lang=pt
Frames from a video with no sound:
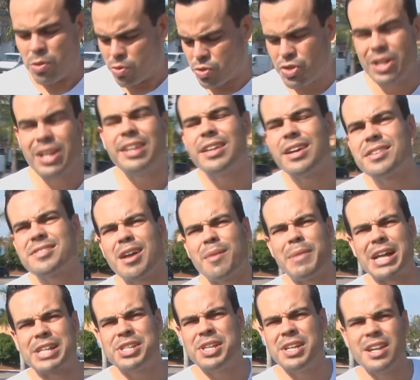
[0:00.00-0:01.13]
os líderes da
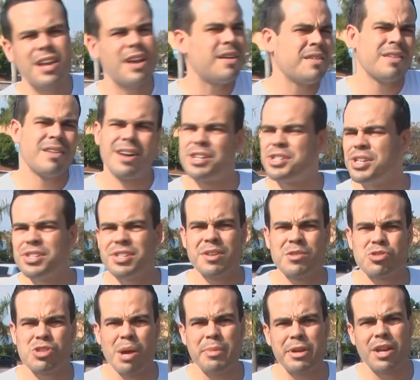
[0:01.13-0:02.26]
matilha, a gente
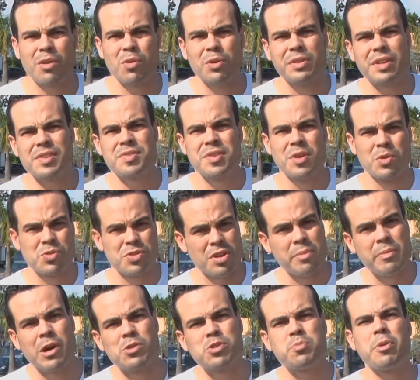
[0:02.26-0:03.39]
não sabe o que aconteceu. Os
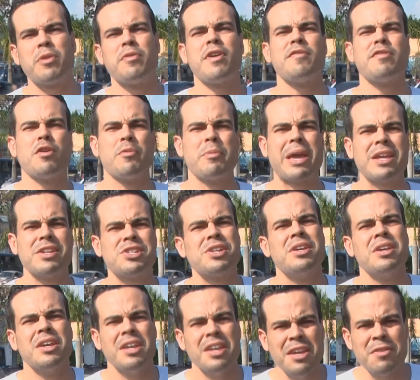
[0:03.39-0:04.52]
irmãos
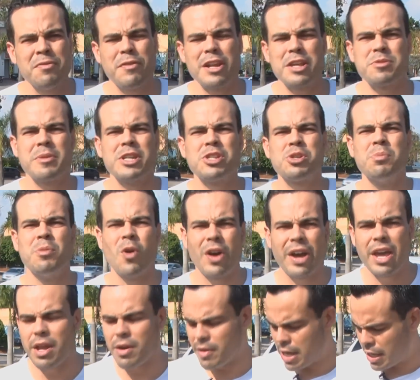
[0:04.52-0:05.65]
provavelmente, infelizmente,
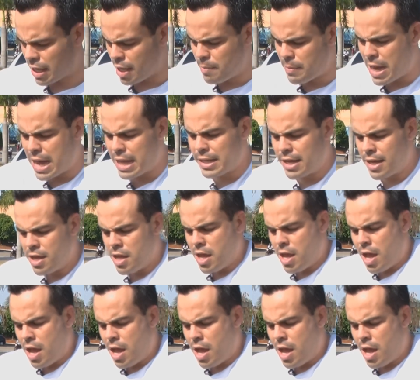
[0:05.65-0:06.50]
morreram na queimada.